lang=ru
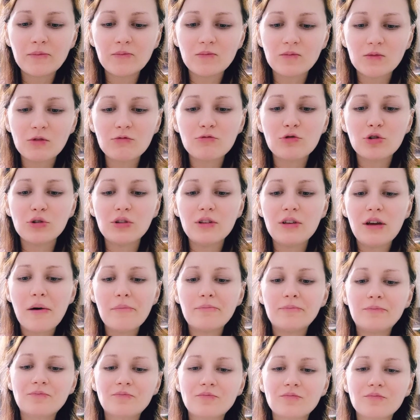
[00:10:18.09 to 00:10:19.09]
Ну вот,
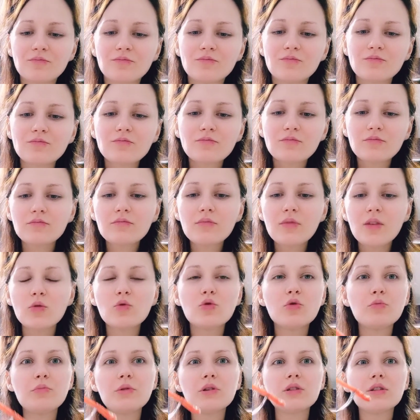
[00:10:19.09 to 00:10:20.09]
я
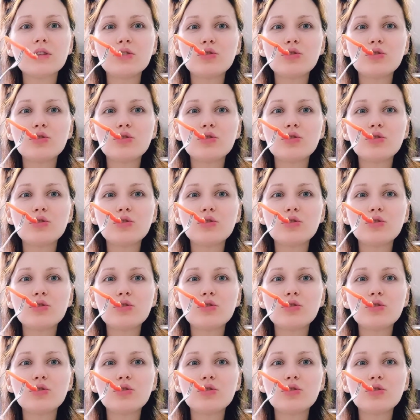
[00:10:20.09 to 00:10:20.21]
купила